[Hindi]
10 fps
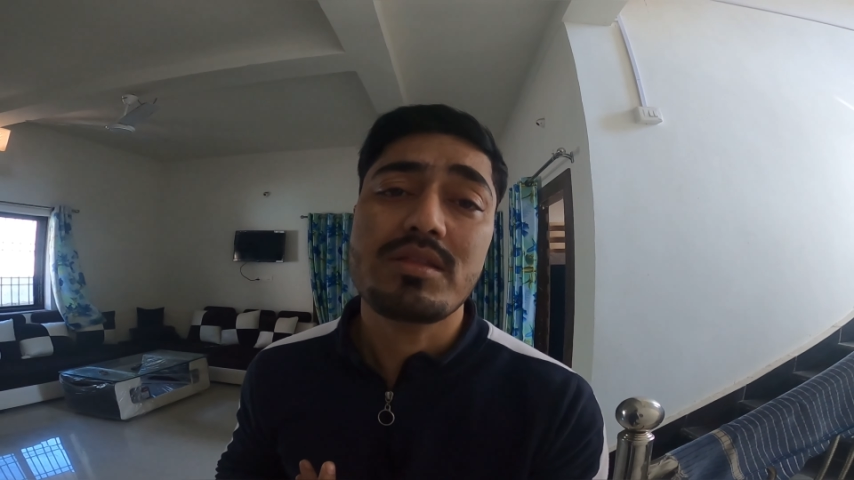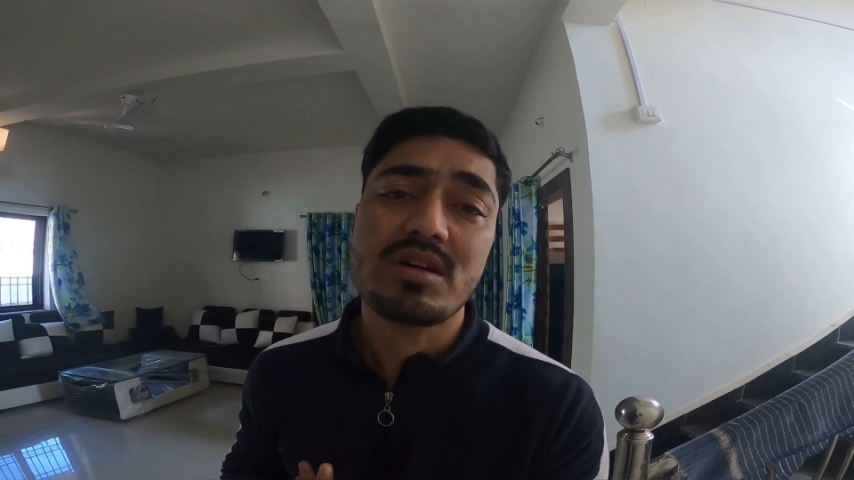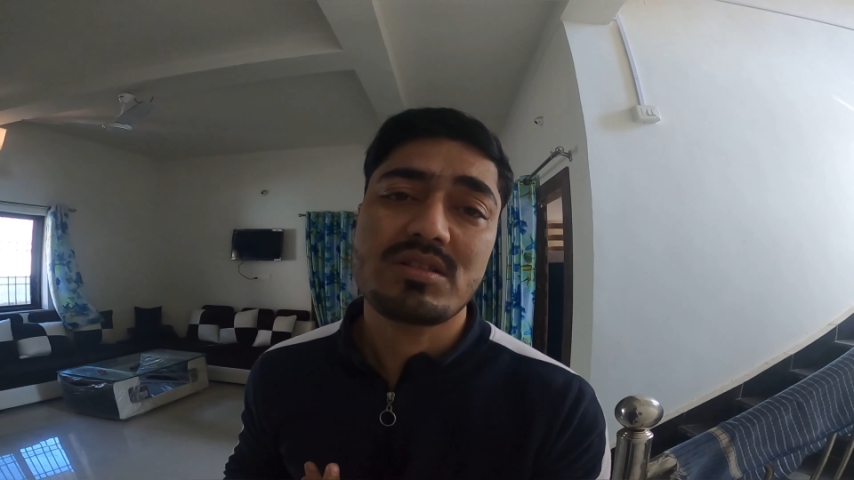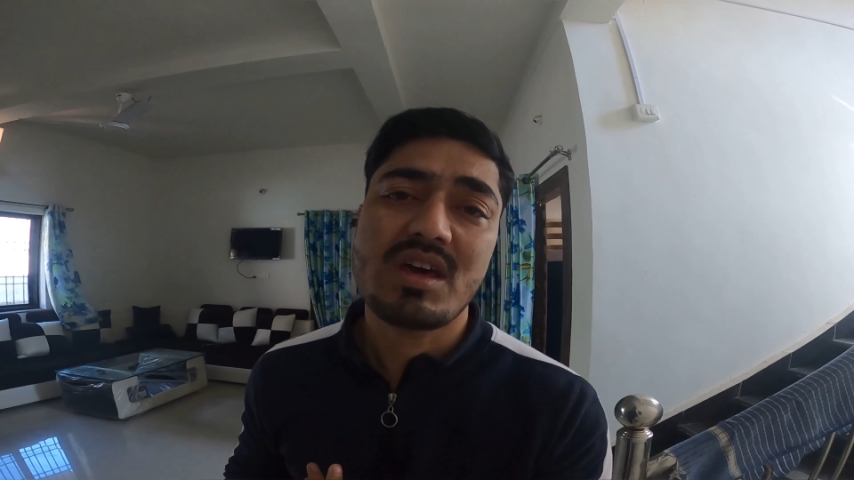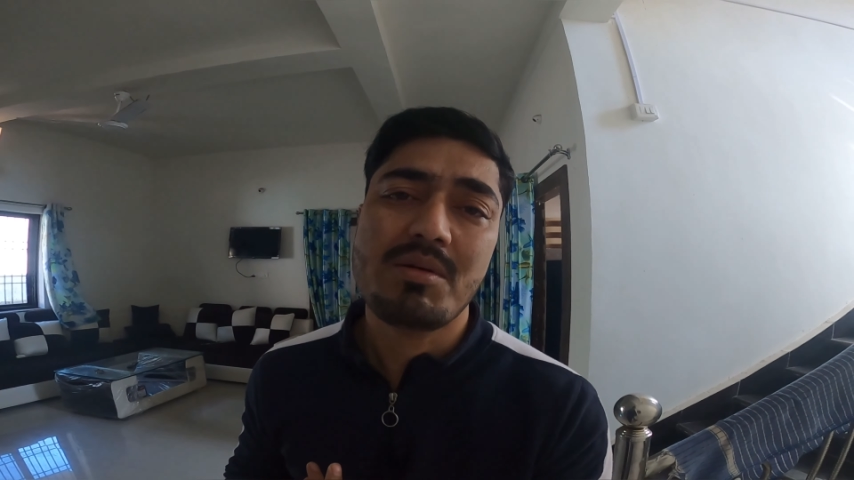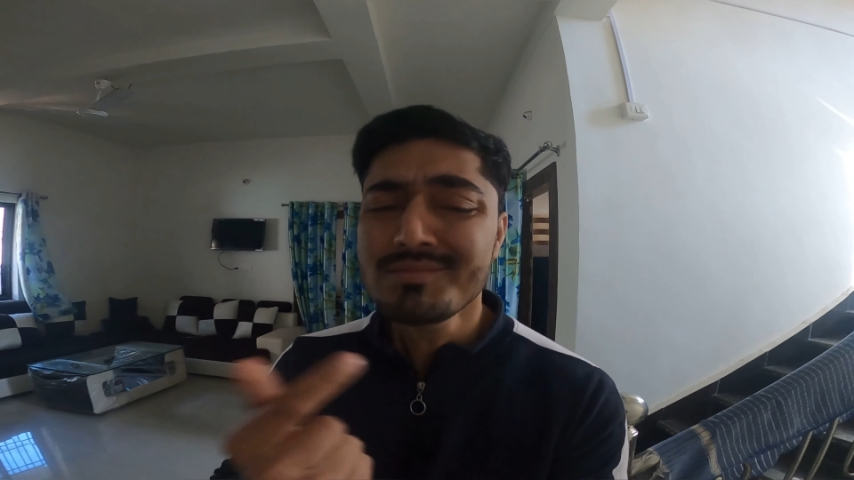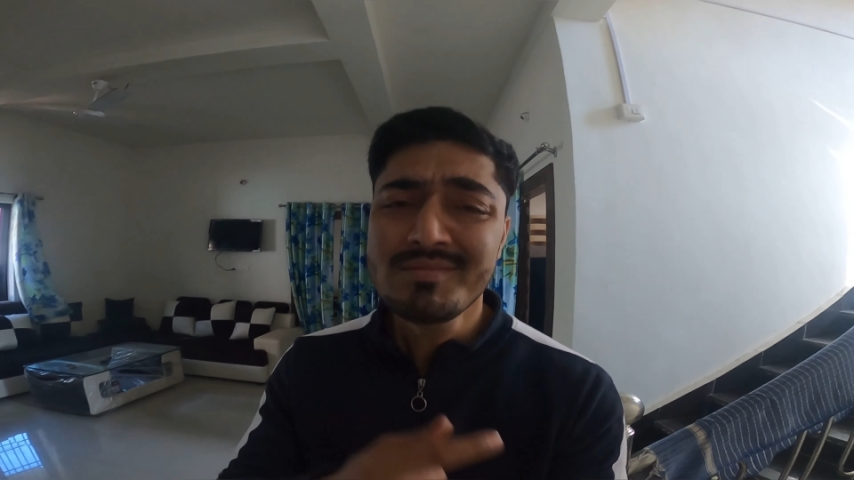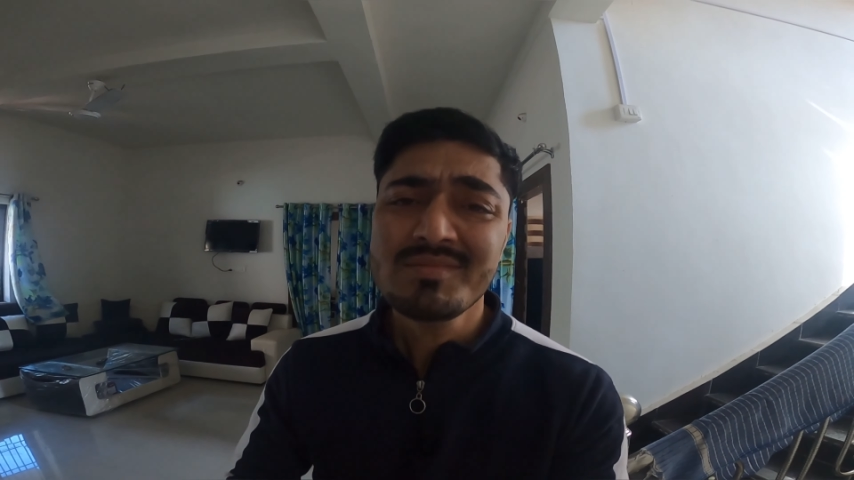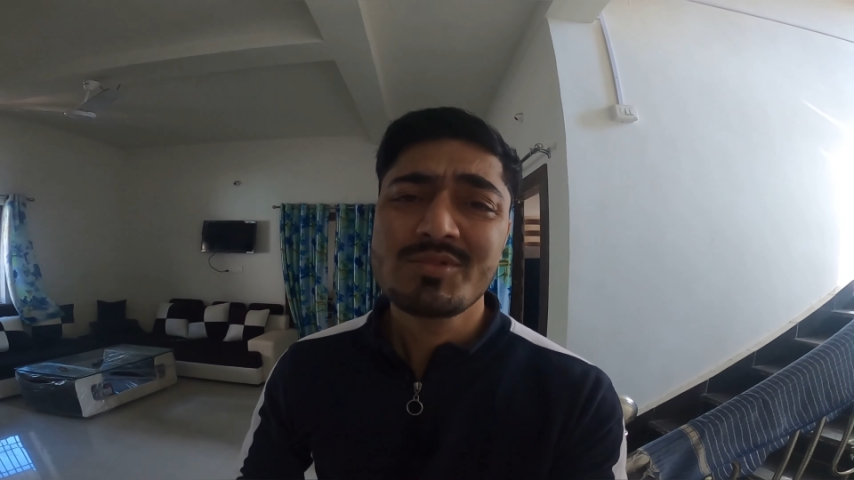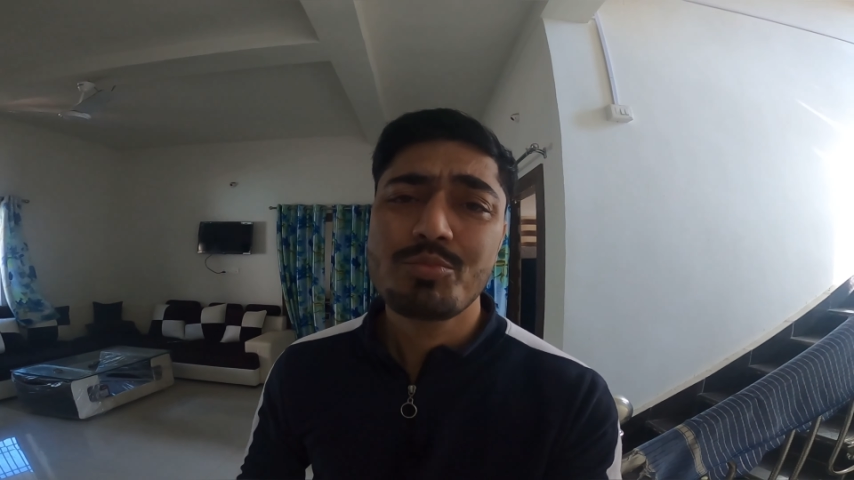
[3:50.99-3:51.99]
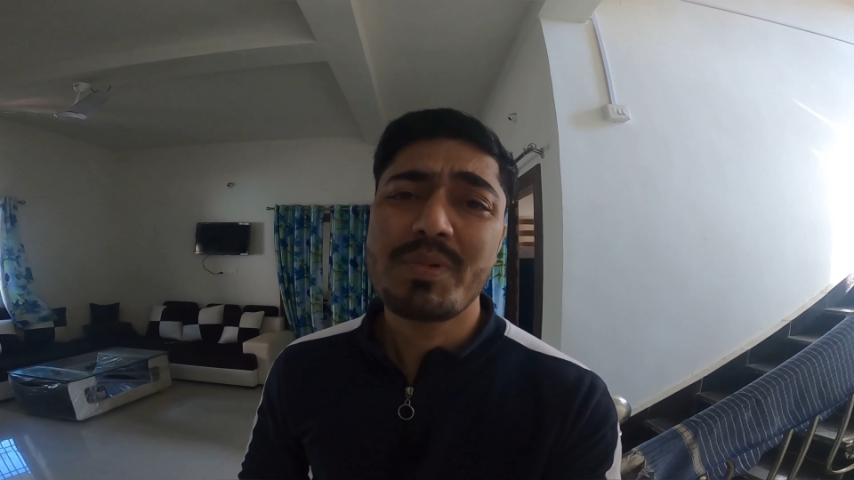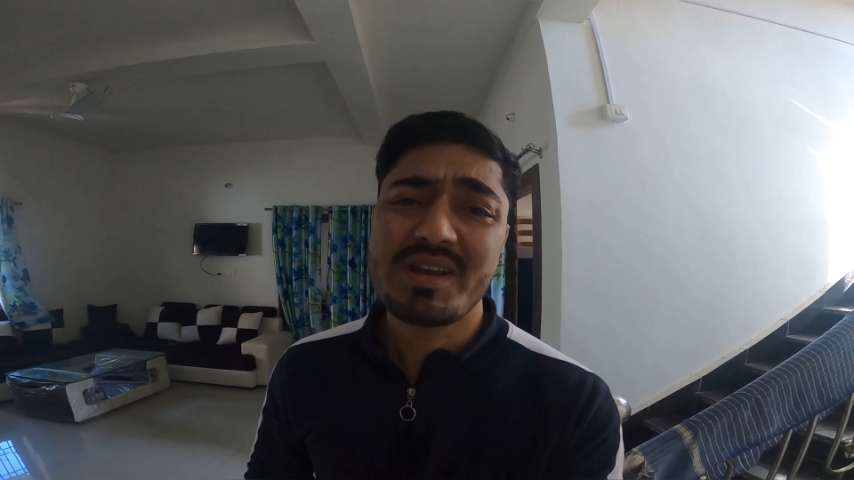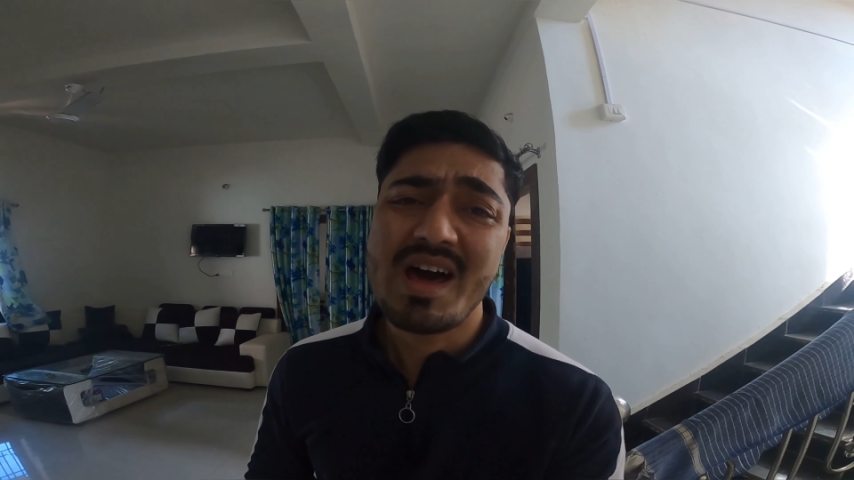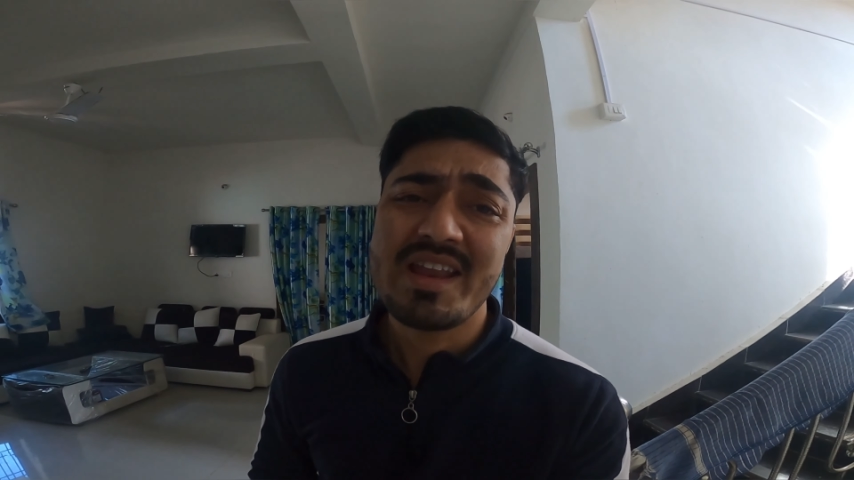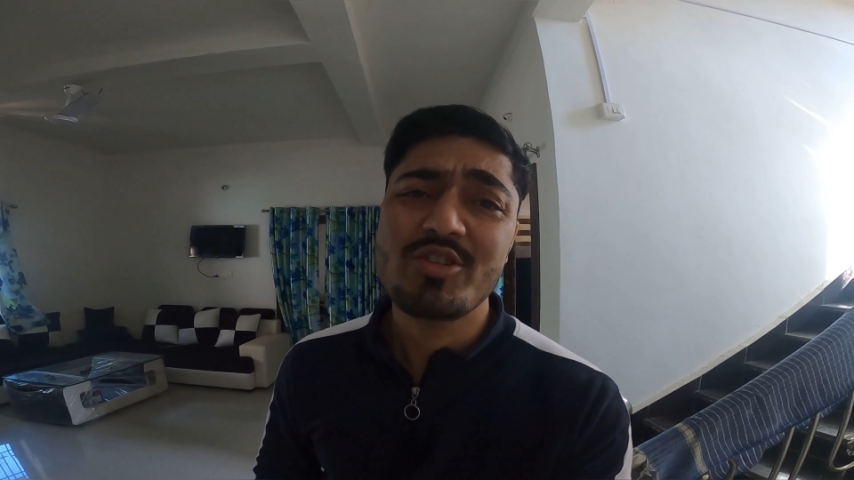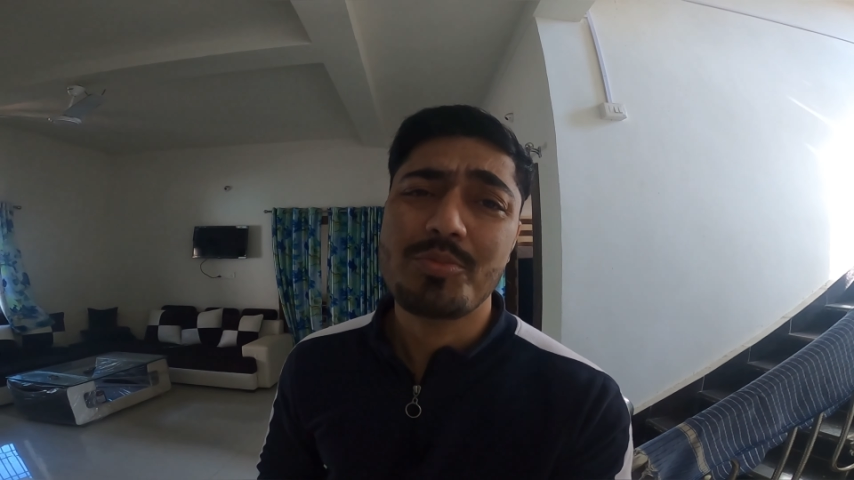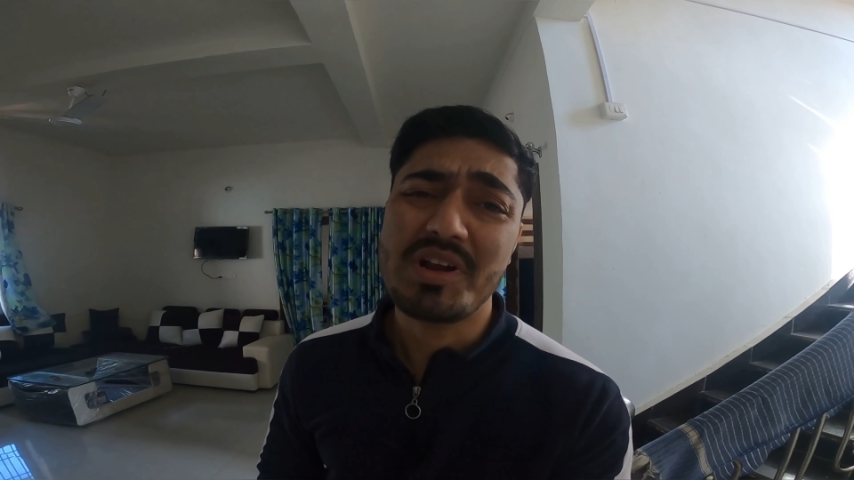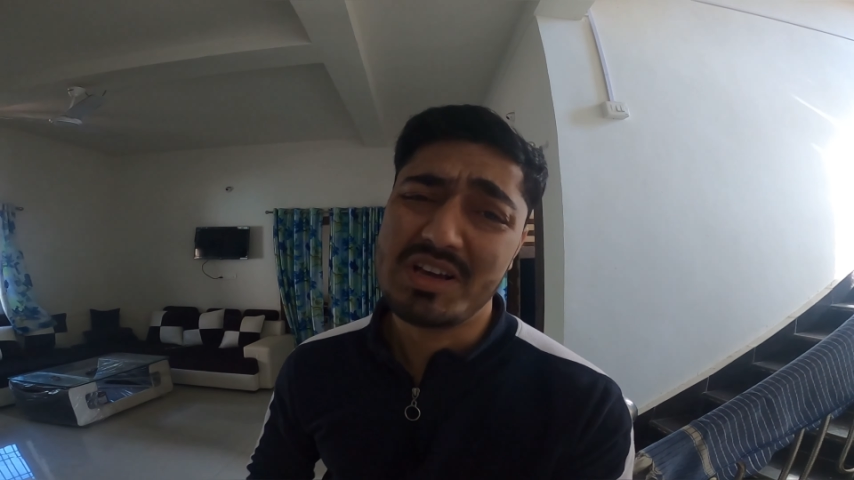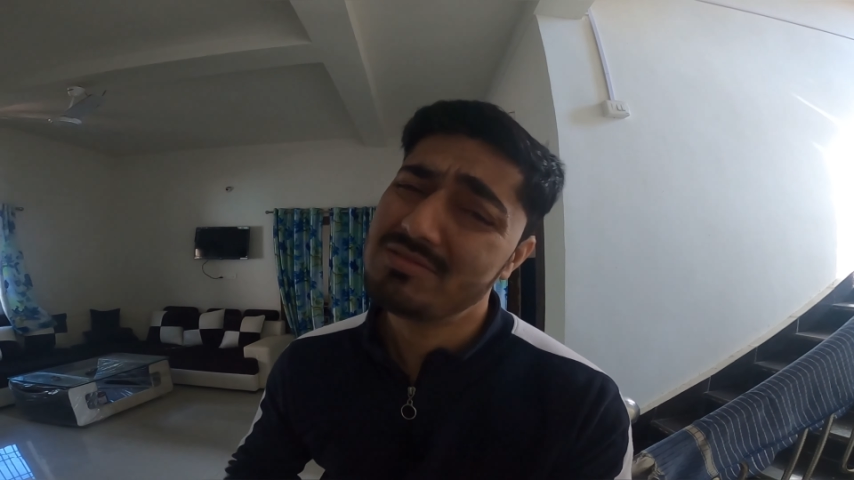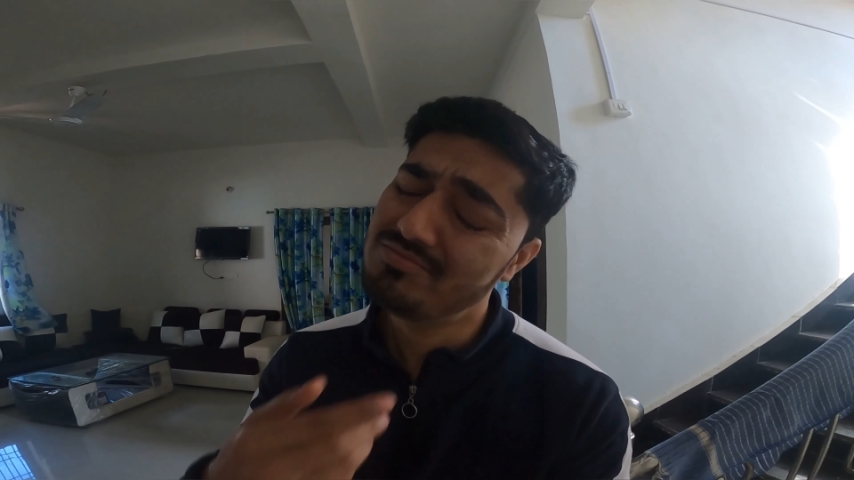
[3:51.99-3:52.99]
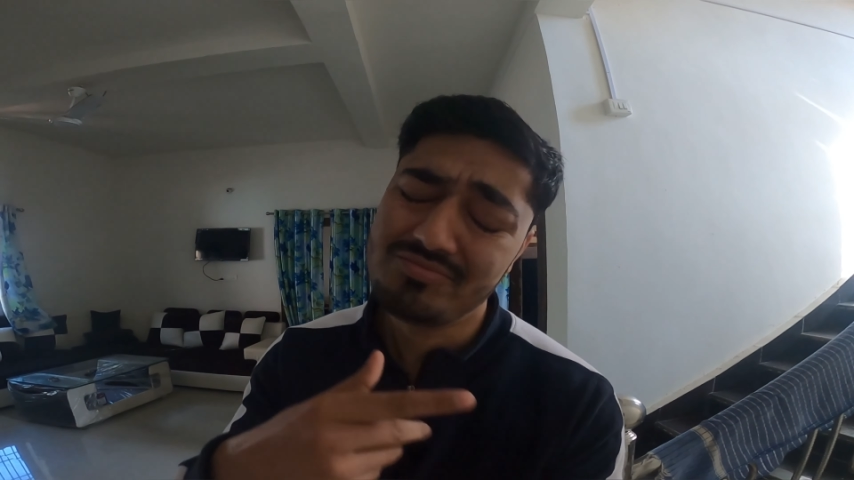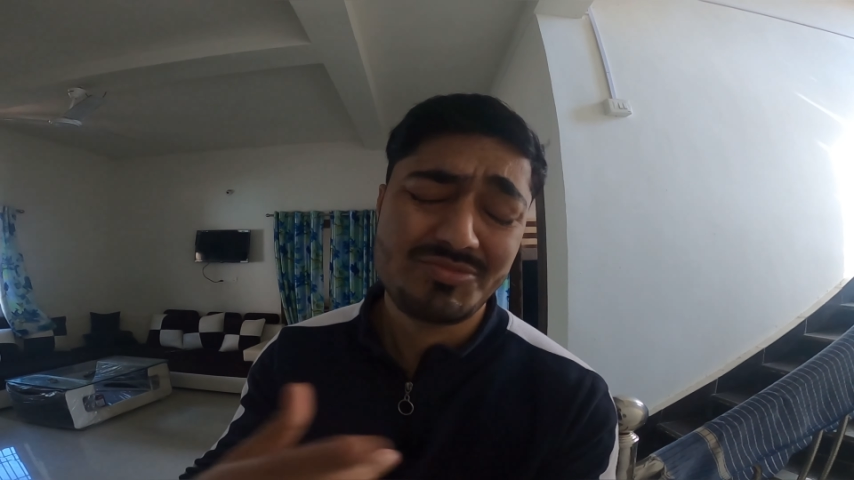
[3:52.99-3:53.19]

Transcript: जान सकता है पर नहाना तो पड़ेगा